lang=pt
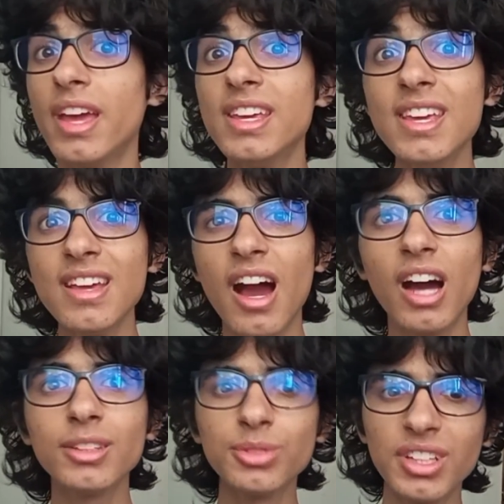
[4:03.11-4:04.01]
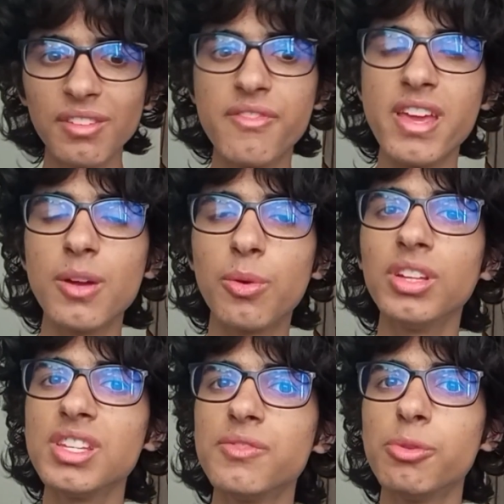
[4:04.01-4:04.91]
E ano que vem,
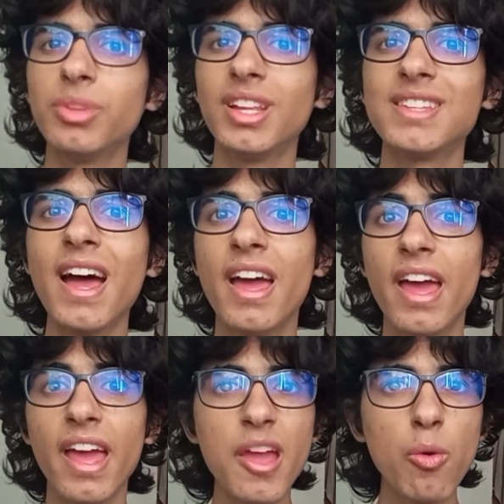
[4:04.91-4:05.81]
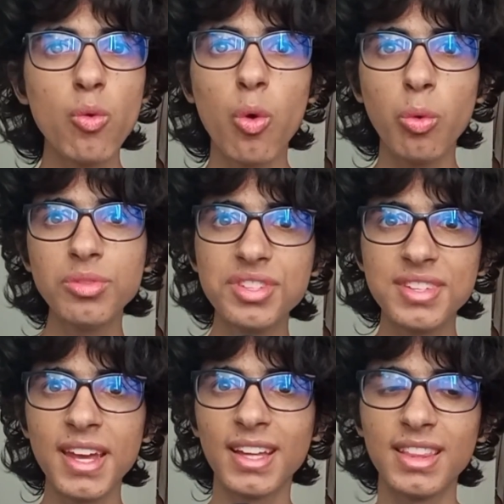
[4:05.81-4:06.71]
quando esse filme lançar, eu com
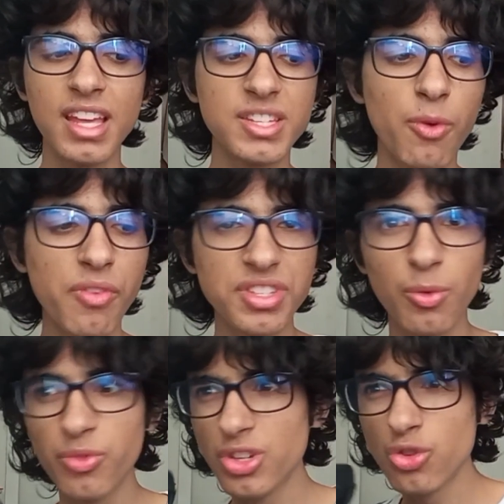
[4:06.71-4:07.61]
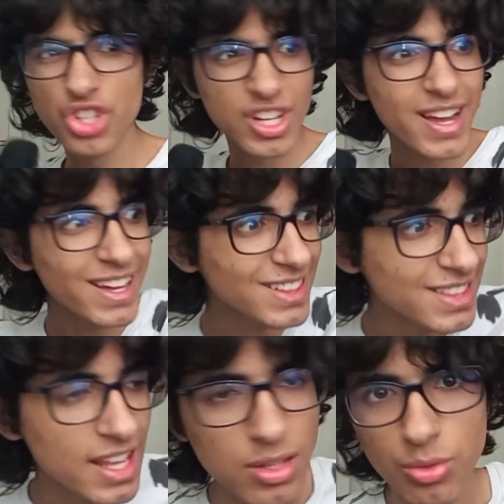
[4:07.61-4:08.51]
certeza vou fazer um vídeo
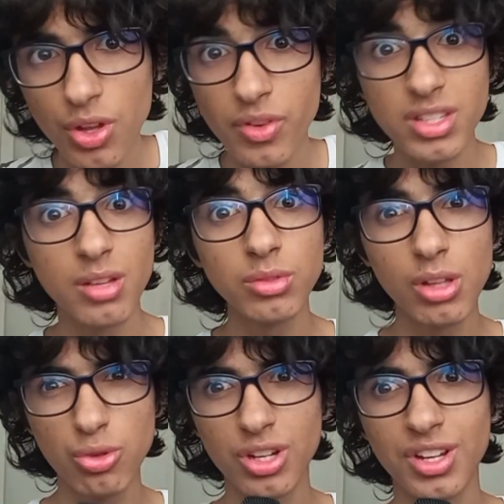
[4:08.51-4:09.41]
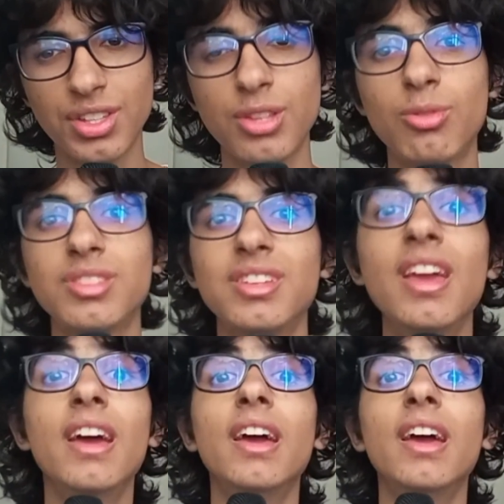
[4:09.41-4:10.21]
gigantesco, talvez não tão gigantesco assim,